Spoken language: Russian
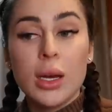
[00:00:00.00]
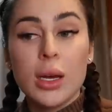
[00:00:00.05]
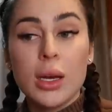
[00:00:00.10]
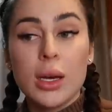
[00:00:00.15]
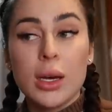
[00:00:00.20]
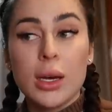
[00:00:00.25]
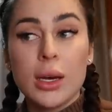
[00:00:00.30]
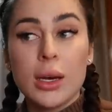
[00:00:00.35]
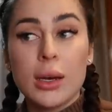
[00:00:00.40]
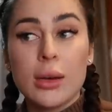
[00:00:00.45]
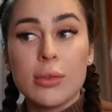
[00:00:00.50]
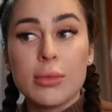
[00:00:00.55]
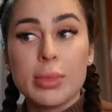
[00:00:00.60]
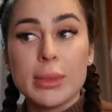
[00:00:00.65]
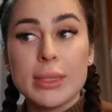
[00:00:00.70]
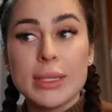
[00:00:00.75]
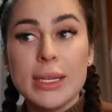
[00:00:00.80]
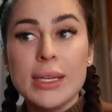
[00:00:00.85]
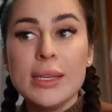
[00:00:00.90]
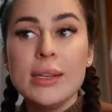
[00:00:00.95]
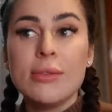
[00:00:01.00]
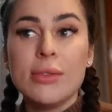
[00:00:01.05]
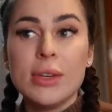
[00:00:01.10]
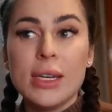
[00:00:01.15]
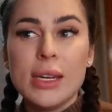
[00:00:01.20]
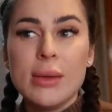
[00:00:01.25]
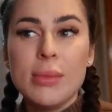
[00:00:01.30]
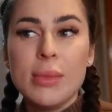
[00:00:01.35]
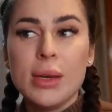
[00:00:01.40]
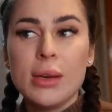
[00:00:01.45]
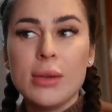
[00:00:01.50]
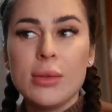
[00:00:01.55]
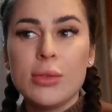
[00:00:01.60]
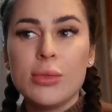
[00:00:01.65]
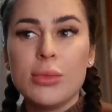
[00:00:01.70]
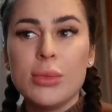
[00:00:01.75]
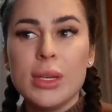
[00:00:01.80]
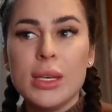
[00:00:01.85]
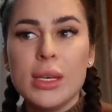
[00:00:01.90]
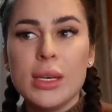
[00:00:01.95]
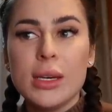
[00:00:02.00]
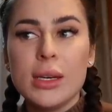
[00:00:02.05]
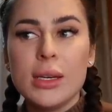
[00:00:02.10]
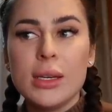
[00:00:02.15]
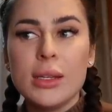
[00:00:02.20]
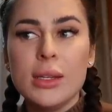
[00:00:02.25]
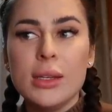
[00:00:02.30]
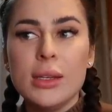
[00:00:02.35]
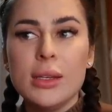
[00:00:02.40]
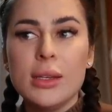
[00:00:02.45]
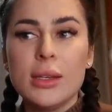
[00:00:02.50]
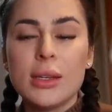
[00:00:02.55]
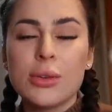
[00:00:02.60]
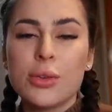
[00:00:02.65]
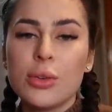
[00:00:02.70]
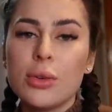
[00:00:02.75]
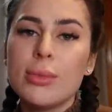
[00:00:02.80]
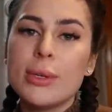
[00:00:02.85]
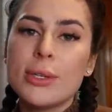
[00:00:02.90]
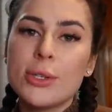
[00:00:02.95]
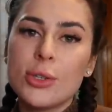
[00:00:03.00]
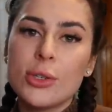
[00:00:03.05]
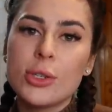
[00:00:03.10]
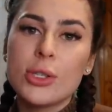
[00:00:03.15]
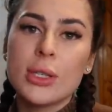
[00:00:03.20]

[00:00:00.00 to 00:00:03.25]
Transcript: а, в последнее время у меня не такое большое